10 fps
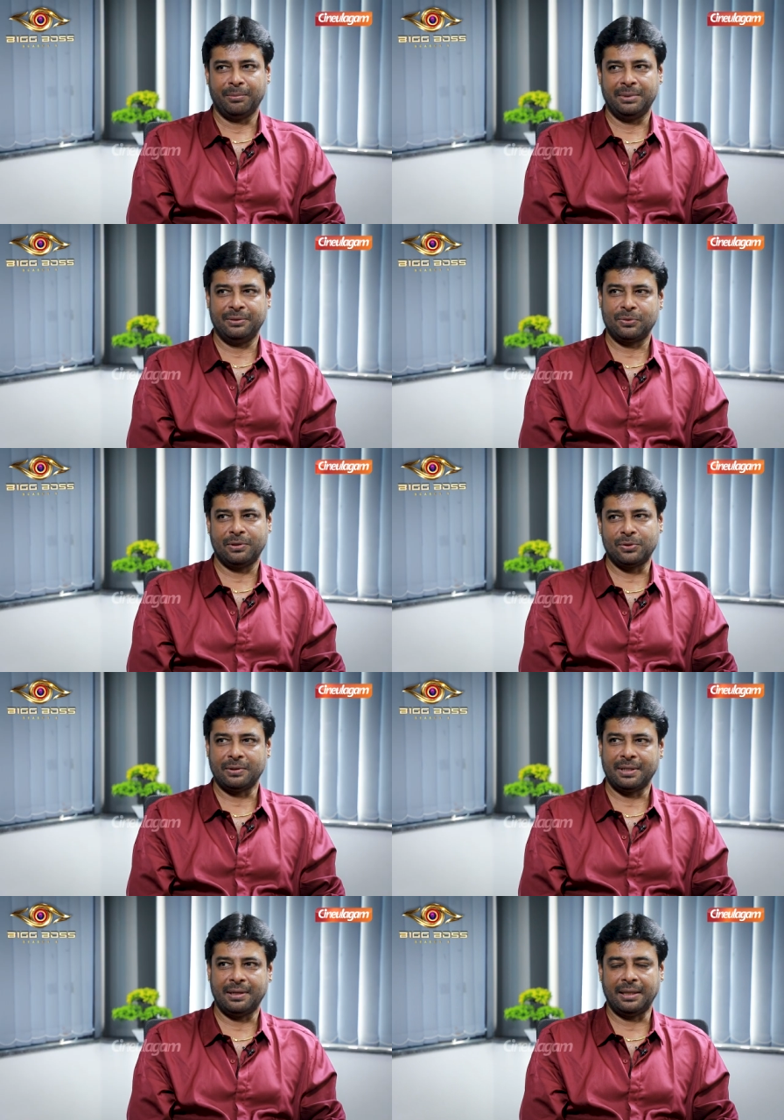அப்படின்னு சொல்லி
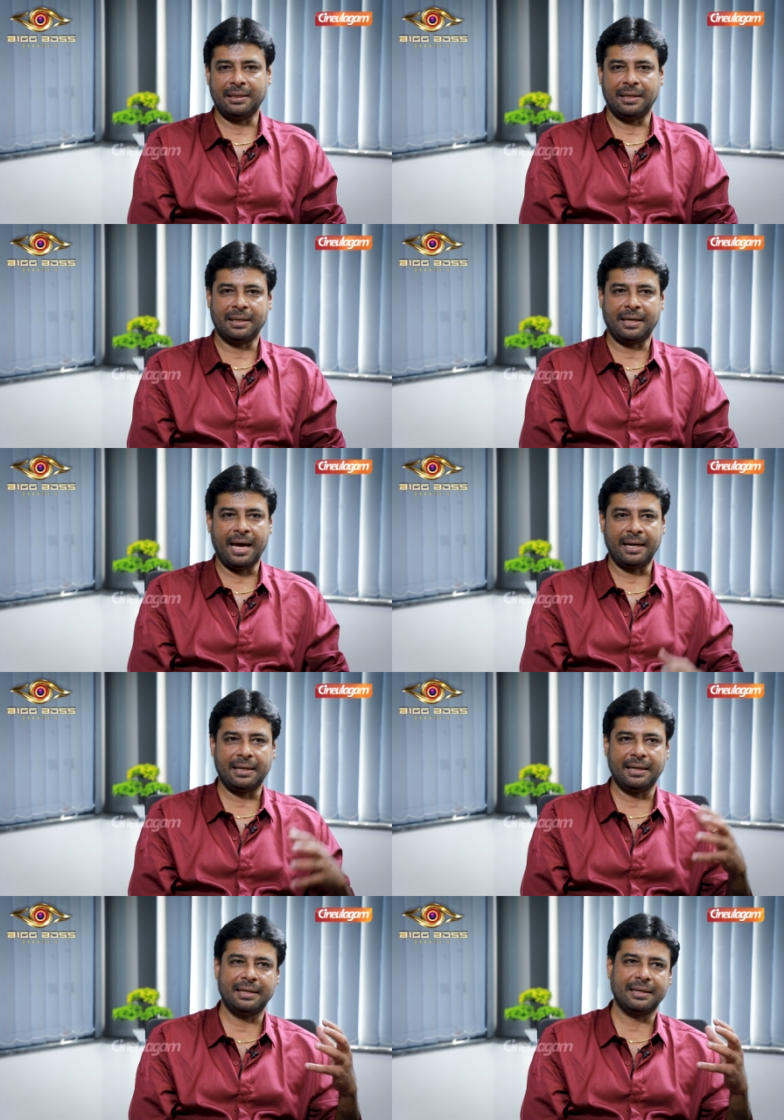சொன்னார் அந்த
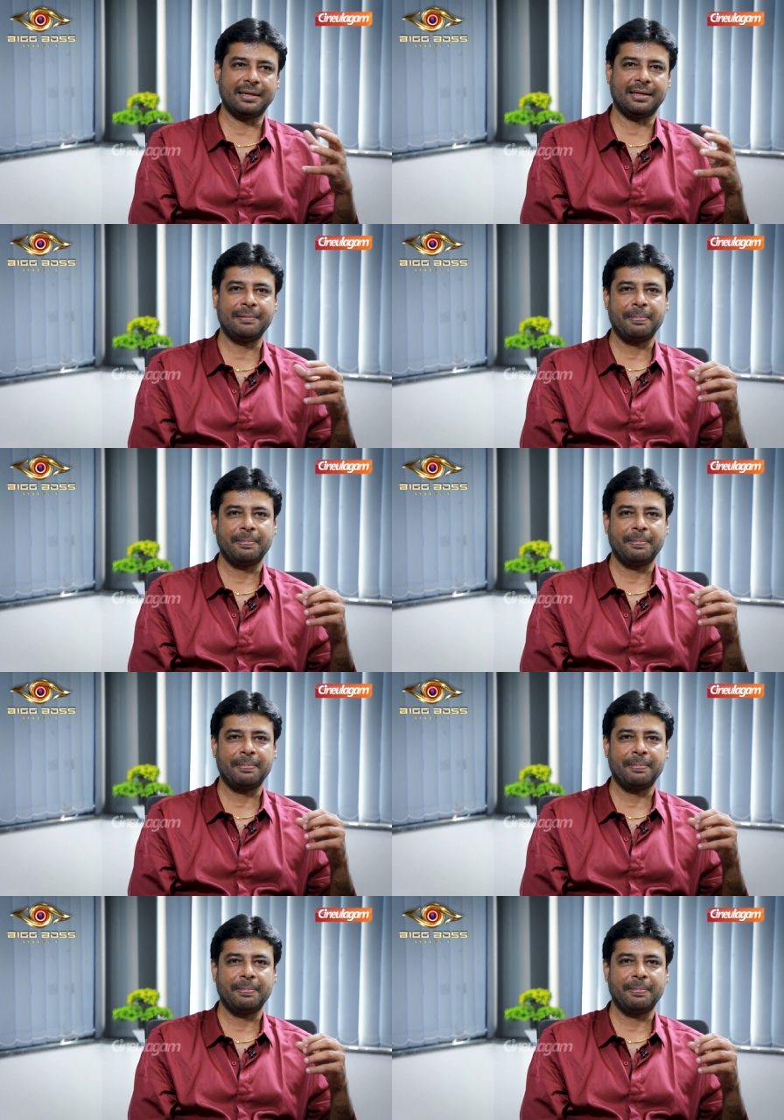கேரக்டர் என்னென்னா